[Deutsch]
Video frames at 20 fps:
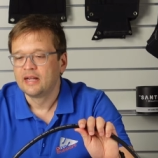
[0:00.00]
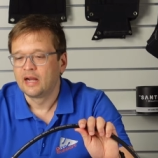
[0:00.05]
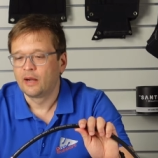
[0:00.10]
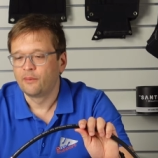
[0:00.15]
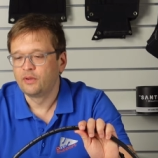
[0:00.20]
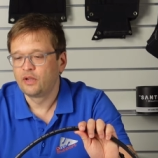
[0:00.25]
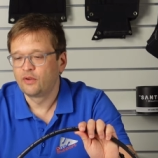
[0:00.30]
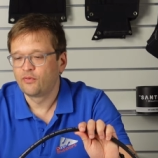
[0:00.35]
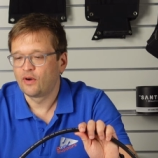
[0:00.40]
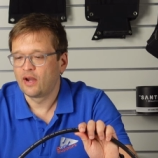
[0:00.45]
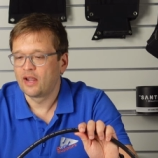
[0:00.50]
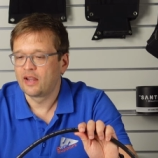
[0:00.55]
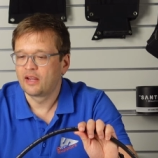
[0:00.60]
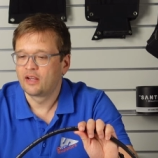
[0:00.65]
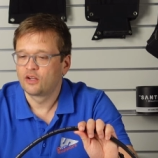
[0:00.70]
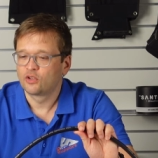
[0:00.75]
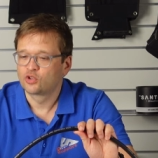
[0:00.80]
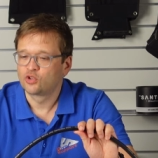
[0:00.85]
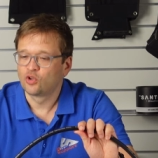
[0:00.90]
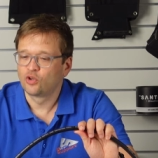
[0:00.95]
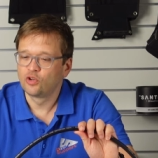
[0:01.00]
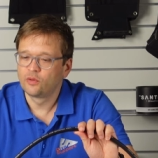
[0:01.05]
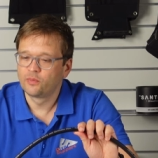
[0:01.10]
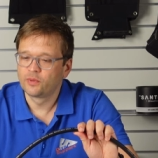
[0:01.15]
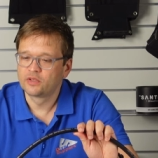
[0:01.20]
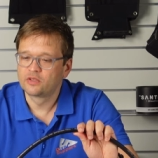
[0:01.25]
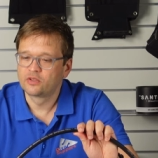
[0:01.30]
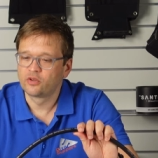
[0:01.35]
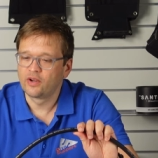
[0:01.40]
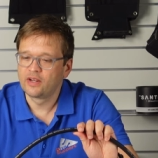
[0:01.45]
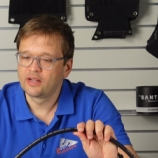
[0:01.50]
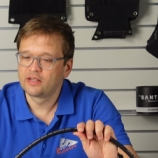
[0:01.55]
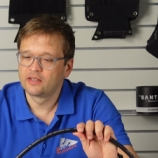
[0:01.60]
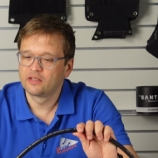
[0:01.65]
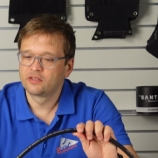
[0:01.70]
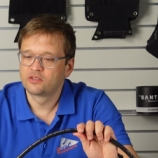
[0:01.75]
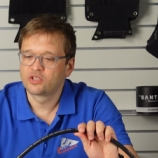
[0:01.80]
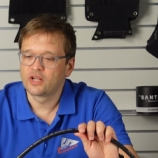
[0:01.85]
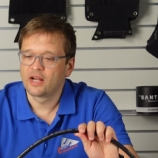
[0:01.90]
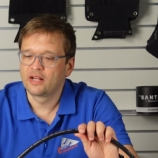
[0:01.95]
Aber ich war eigentlich schon überzeugt,
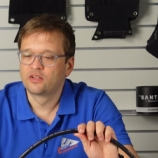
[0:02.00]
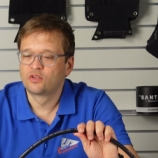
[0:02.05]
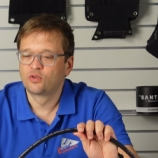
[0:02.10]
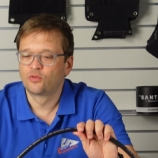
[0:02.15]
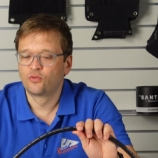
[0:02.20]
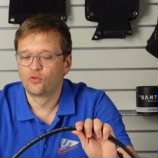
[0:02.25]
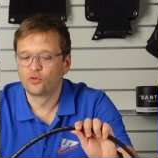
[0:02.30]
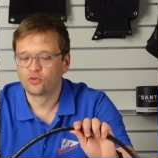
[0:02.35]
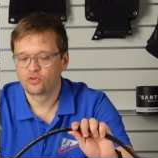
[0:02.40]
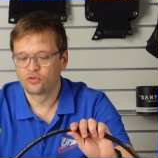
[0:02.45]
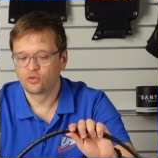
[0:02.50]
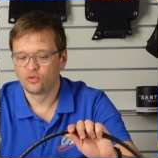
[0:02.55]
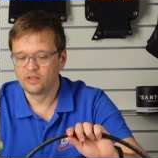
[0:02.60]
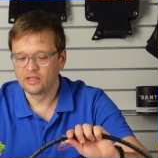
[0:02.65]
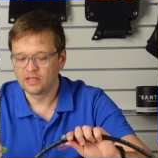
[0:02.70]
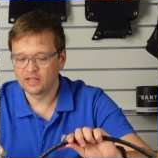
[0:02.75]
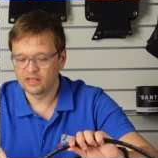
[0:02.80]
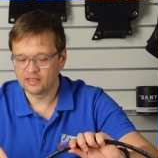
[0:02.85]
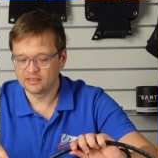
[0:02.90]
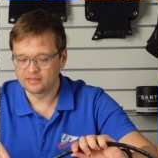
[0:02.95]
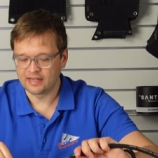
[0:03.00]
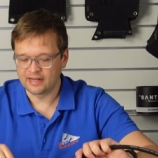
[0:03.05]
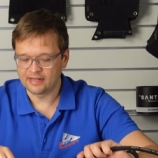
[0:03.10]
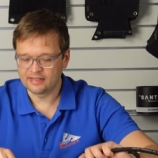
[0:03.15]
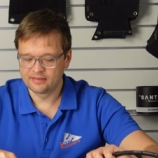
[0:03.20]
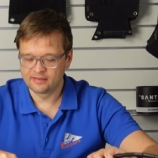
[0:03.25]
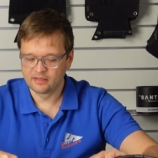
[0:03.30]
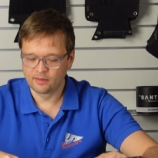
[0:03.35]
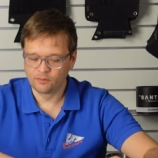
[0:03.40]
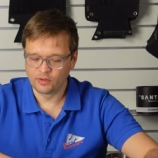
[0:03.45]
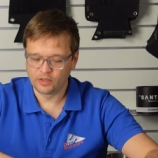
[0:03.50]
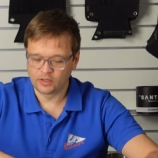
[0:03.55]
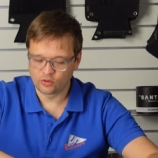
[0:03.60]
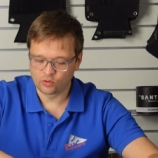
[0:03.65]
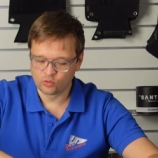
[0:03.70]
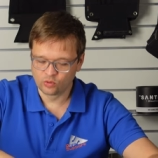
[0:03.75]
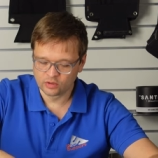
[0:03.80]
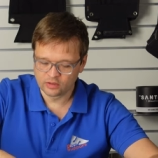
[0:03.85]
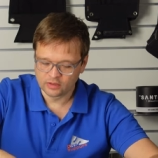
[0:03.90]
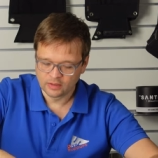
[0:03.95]
es scheint zu funktionieren. Es hält ziemlich
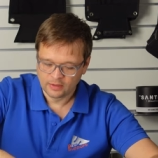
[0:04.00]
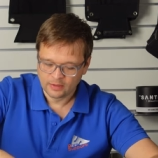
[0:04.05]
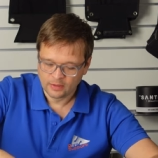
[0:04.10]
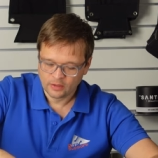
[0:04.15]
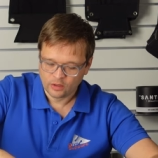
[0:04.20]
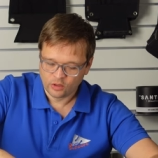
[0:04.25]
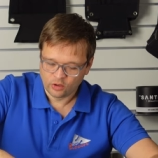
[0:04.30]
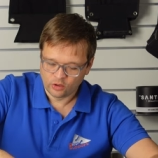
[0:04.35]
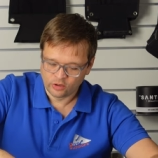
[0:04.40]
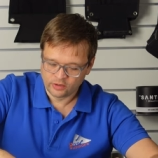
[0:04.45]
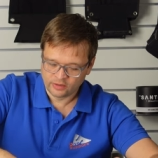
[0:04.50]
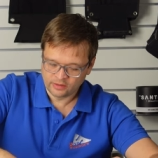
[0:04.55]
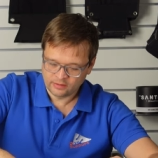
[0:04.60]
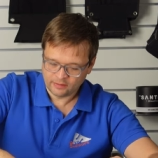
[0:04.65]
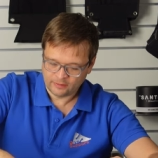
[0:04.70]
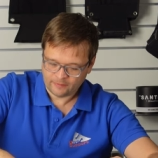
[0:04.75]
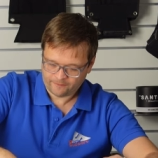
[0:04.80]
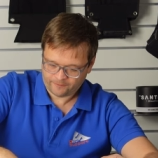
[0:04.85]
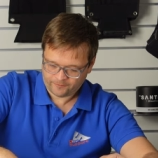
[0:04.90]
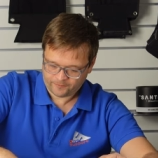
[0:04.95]
gut. Und